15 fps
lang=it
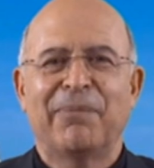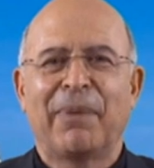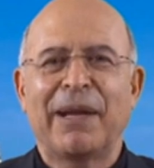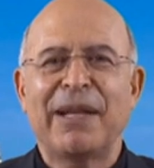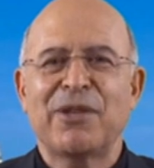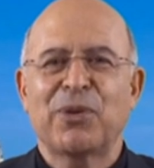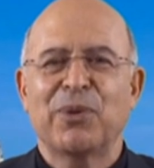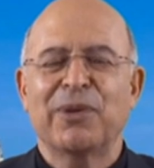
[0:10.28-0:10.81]

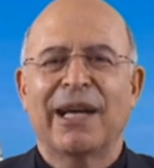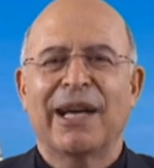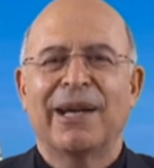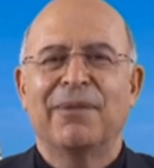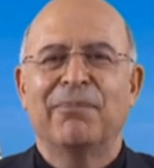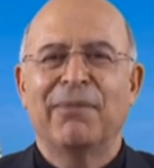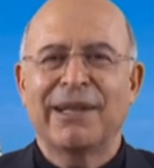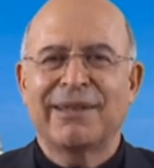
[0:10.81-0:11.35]
preso
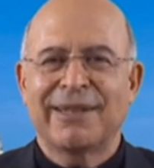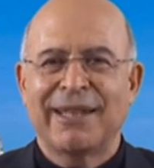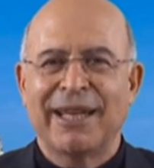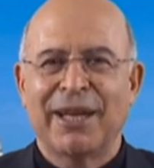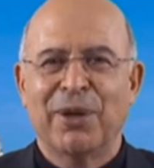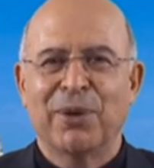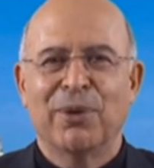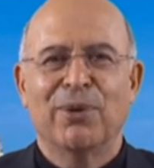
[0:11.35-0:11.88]
da
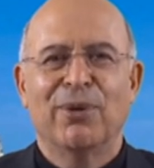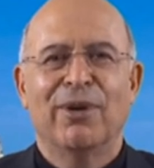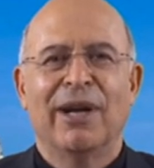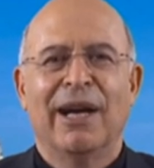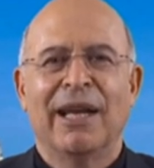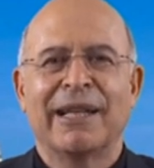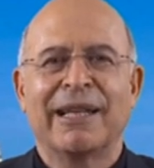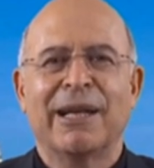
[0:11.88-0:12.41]
Matteo
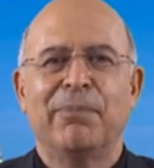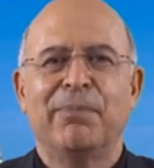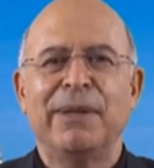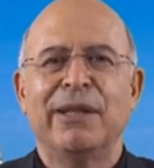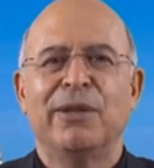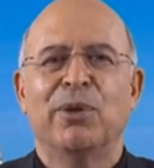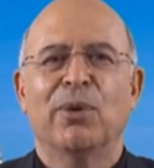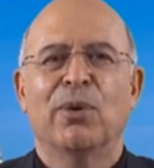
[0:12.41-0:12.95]
al
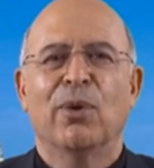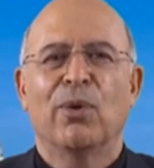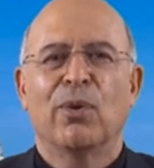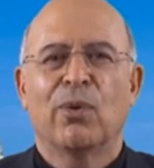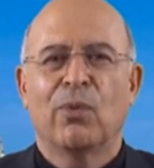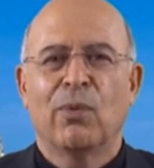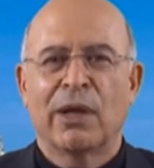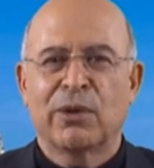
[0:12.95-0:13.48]
capitolo
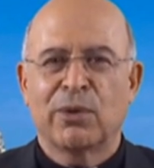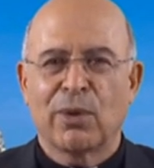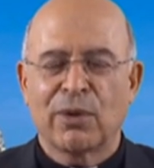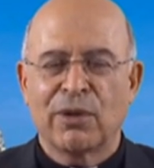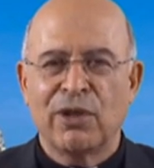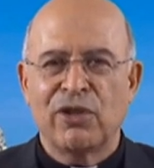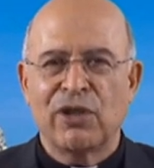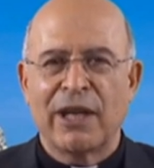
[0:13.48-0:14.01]

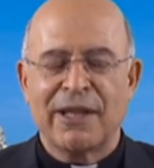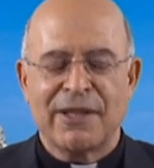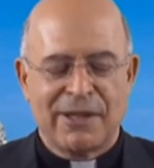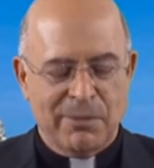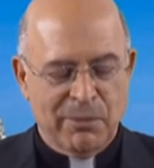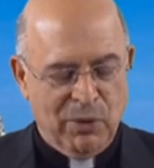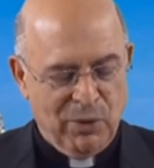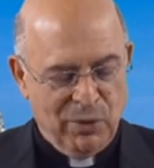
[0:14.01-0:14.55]

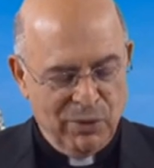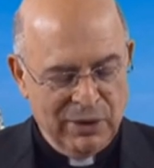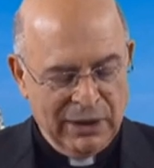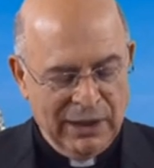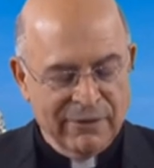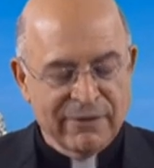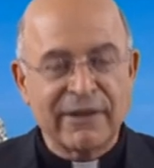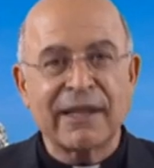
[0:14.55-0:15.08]
14,
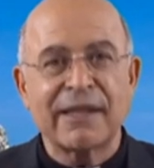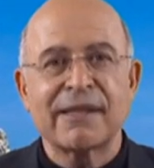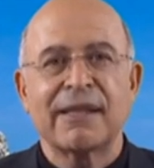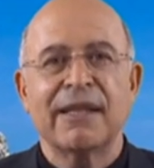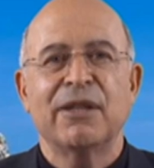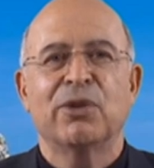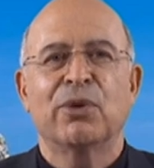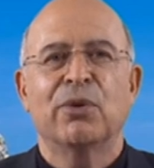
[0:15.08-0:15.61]
dal
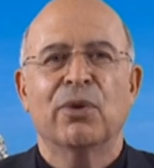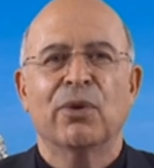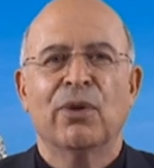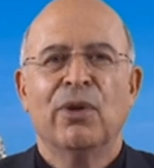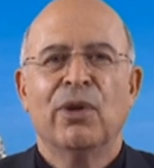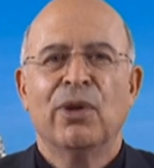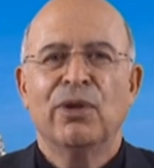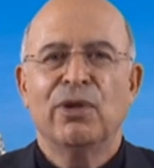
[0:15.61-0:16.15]
versetto
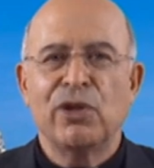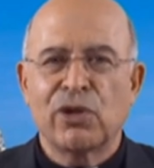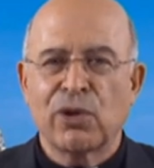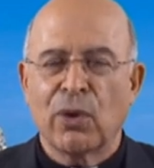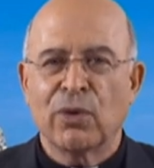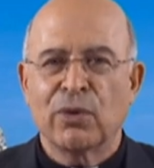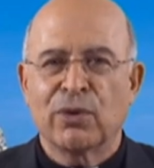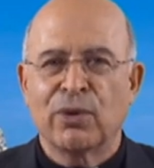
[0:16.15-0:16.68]

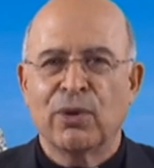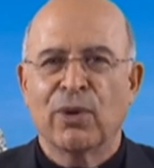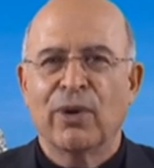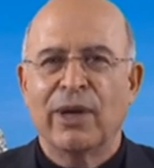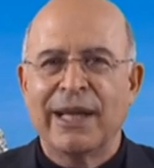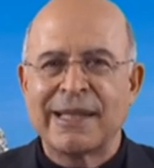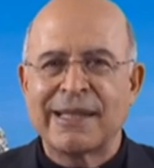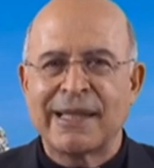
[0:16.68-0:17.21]

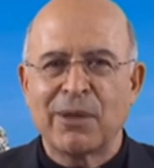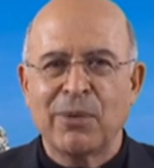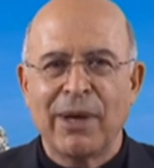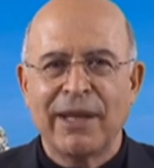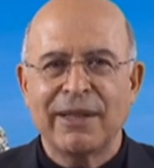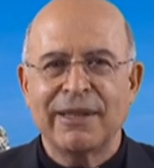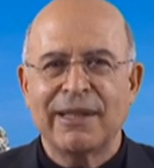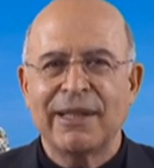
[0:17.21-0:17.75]
18 e
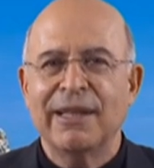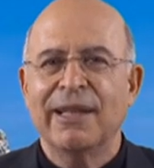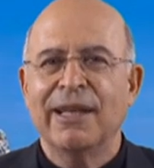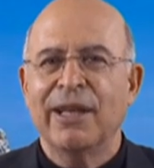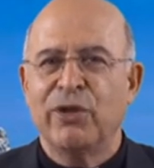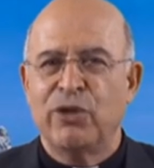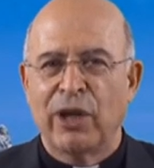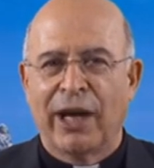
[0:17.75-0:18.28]
seguenti,
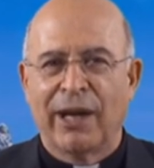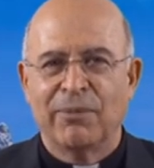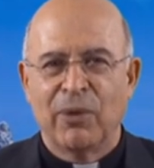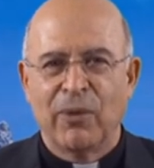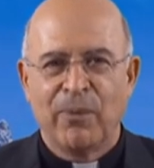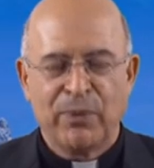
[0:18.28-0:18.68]
leggiamo.